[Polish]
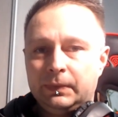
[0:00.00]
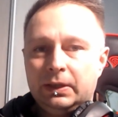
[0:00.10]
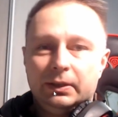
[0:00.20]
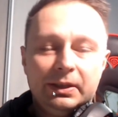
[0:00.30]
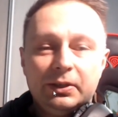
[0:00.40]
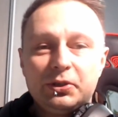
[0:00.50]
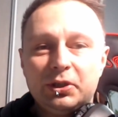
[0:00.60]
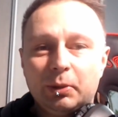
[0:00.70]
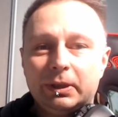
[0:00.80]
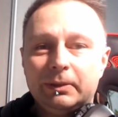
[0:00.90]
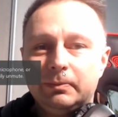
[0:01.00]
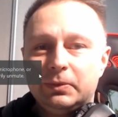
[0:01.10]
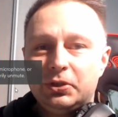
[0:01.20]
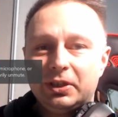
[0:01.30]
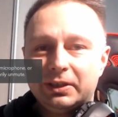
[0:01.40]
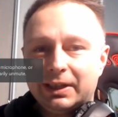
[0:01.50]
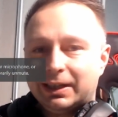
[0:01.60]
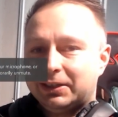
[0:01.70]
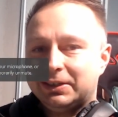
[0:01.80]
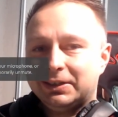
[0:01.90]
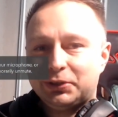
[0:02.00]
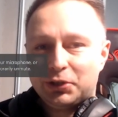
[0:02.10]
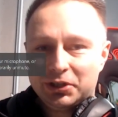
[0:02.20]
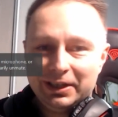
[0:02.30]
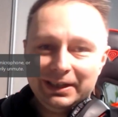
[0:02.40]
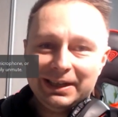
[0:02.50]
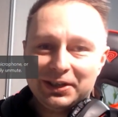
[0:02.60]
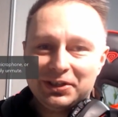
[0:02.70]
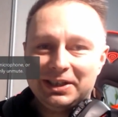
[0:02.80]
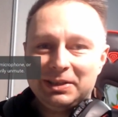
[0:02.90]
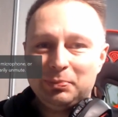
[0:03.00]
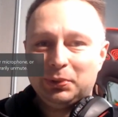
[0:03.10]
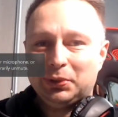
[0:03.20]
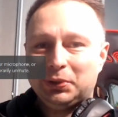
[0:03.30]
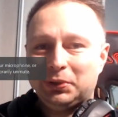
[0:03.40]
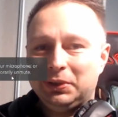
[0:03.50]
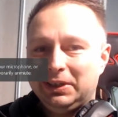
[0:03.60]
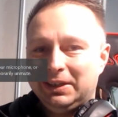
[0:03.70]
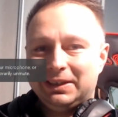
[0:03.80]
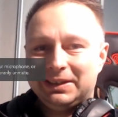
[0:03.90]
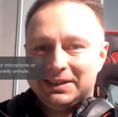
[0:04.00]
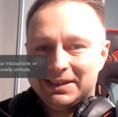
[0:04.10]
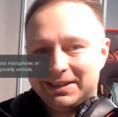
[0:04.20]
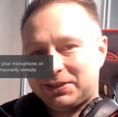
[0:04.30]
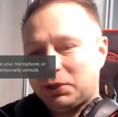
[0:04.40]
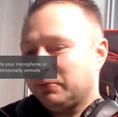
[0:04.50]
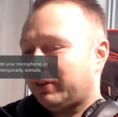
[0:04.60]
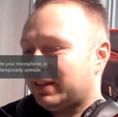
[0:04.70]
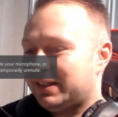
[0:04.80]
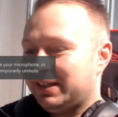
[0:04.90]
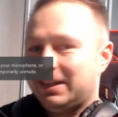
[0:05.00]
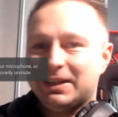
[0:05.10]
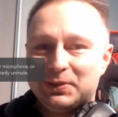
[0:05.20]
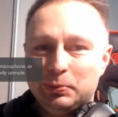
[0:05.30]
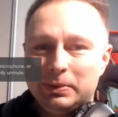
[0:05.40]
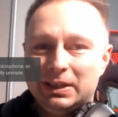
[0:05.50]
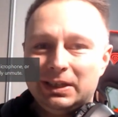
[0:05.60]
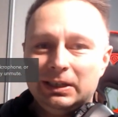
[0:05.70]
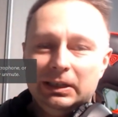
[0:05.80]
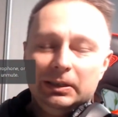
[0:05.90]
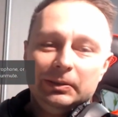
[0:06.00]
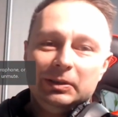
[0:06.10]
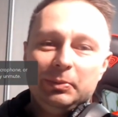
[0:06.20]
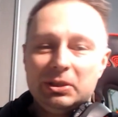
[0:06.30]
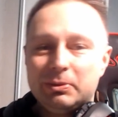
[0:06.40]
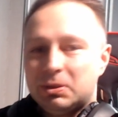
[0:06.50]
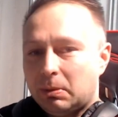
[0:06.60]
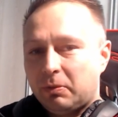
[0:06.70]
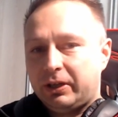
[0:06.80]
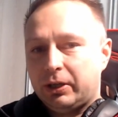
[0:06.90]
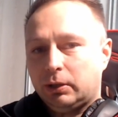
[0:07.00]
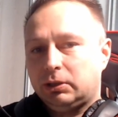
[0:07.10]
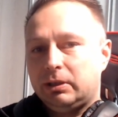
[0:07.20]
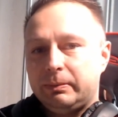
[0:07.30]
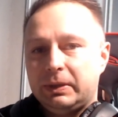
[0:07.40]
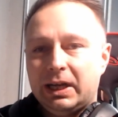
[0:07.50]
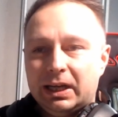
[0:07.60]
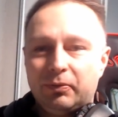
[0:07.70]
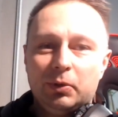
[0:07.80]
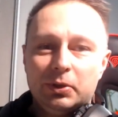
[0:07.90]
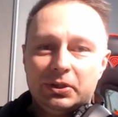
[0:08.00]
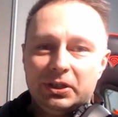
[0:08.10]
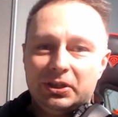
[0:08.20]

E, no dzień dobry. Dzisiaj tak e, troszeczkę inaczej, bo e, z konferencji na Zoomie będziemy sobie mówili o tym, jak włączyć